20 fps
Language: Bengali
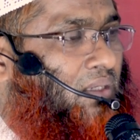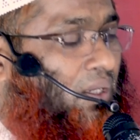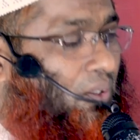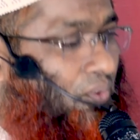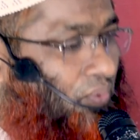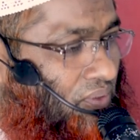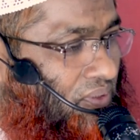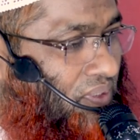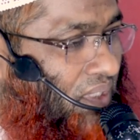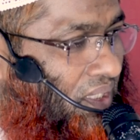
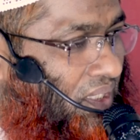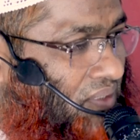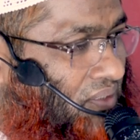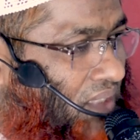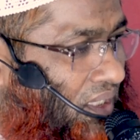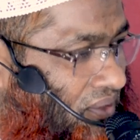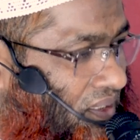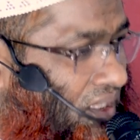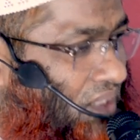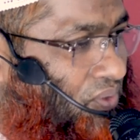একুশ সালে
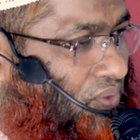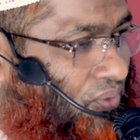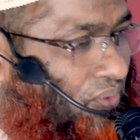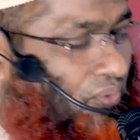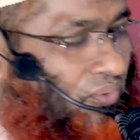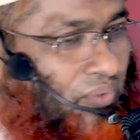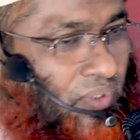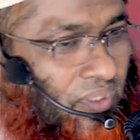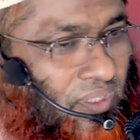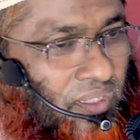যাত্রা
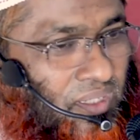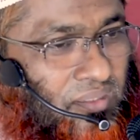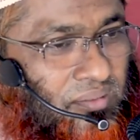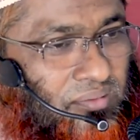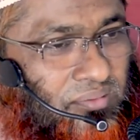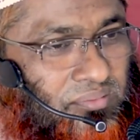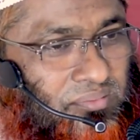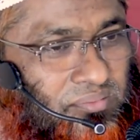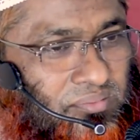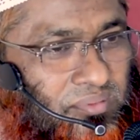শুরু করে
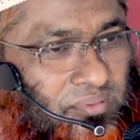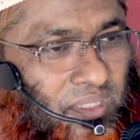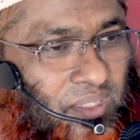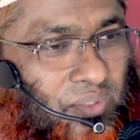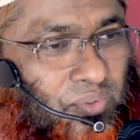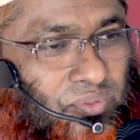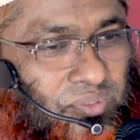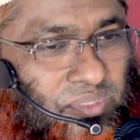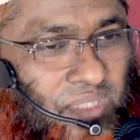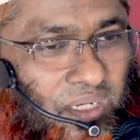
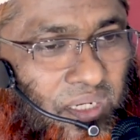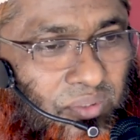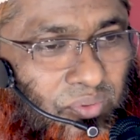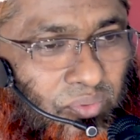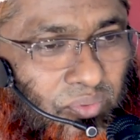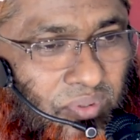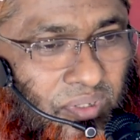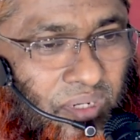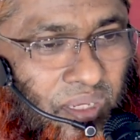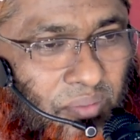একুশ সাল
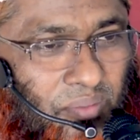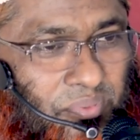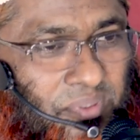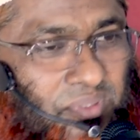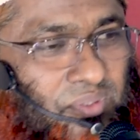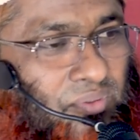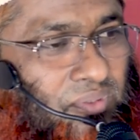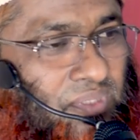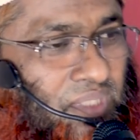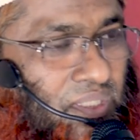করোনার
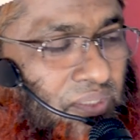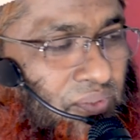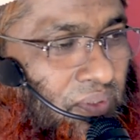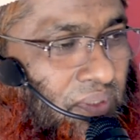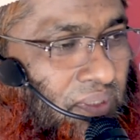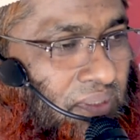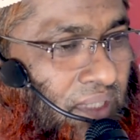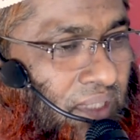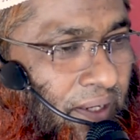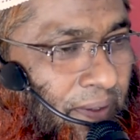ভিতর দিয়ে
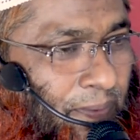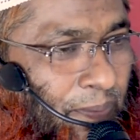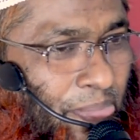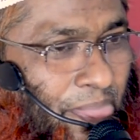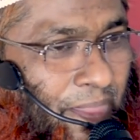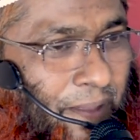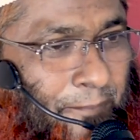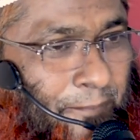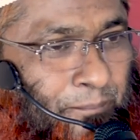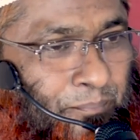চলে যায়
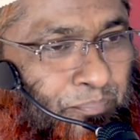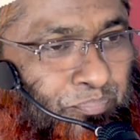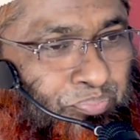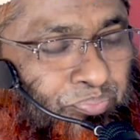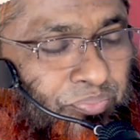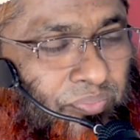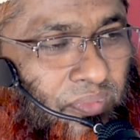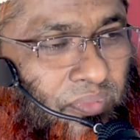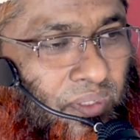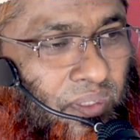
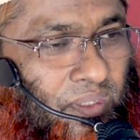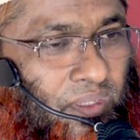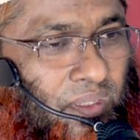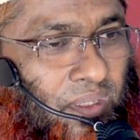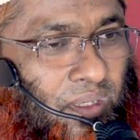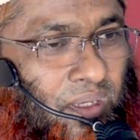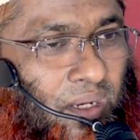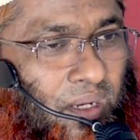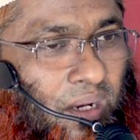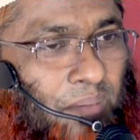
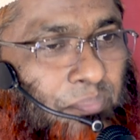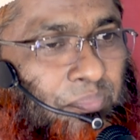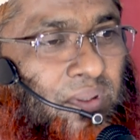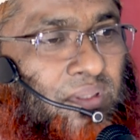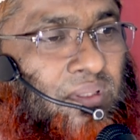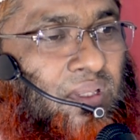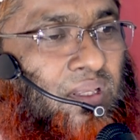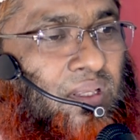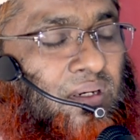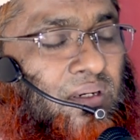
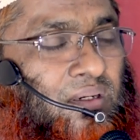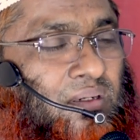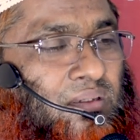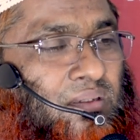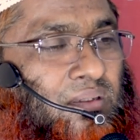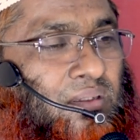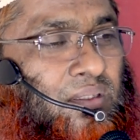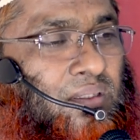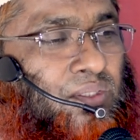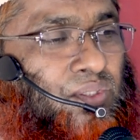আপনাদের
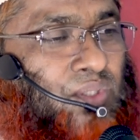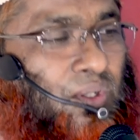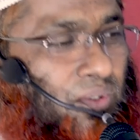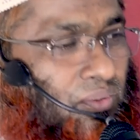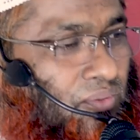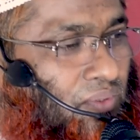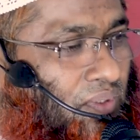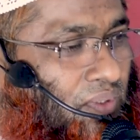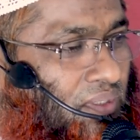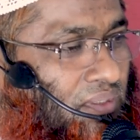
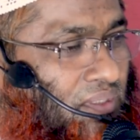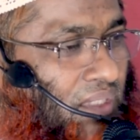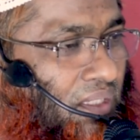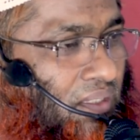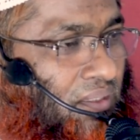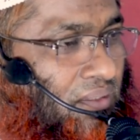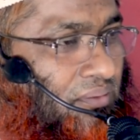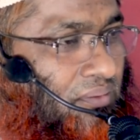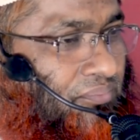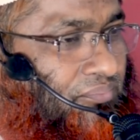
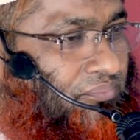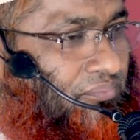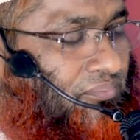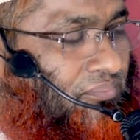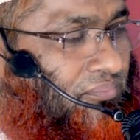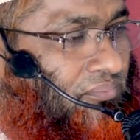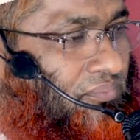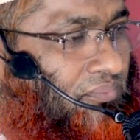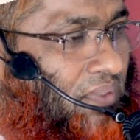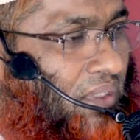সহযোগিতায়
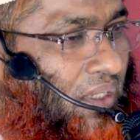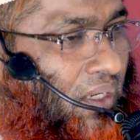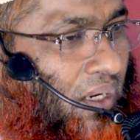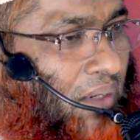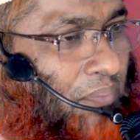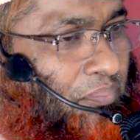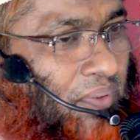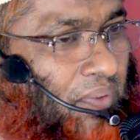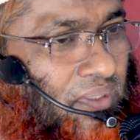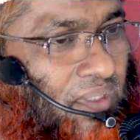
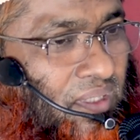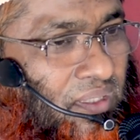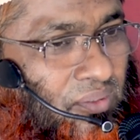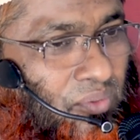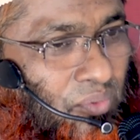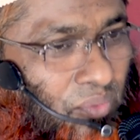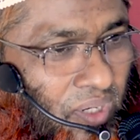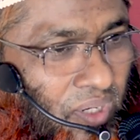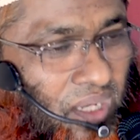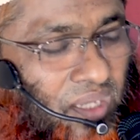আপনাদের
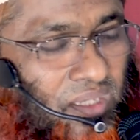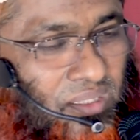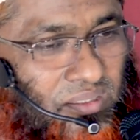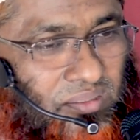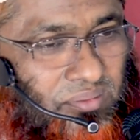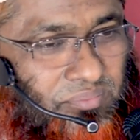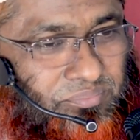দোয়ায়